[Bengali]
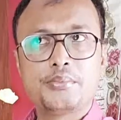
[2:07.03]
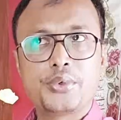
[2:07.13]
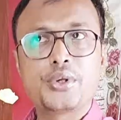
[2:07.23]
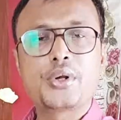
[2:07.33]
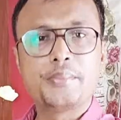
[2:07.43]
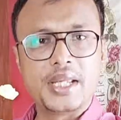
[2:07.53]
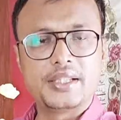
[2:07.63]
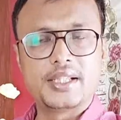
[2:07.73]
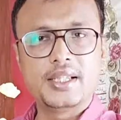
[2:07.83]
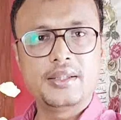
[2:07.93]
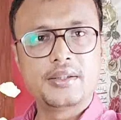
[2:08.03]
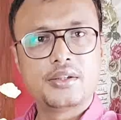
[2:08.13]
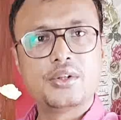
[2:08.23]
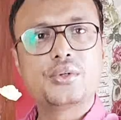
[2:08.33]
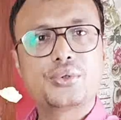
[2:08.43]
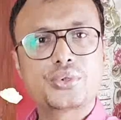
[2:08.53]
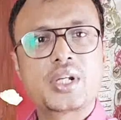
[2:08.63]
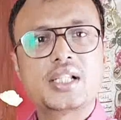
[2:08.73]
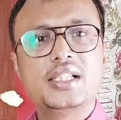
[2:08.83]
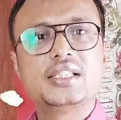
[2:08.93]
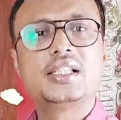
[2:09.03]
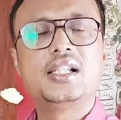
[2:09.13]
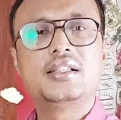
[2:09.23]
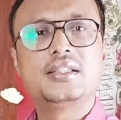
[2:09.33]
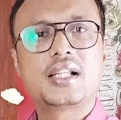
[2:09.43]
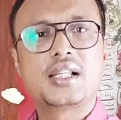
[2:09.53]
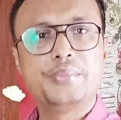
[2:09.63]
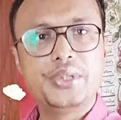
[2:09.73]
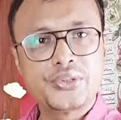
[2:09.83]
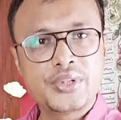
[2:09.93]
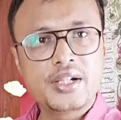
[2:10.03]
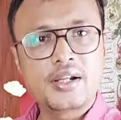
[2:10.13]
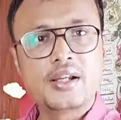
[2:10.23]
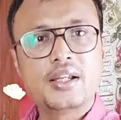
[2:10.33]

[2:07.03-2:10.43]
পনেরো মেতে ঘোষণা দিয়েছিলেন যাদের পিছনের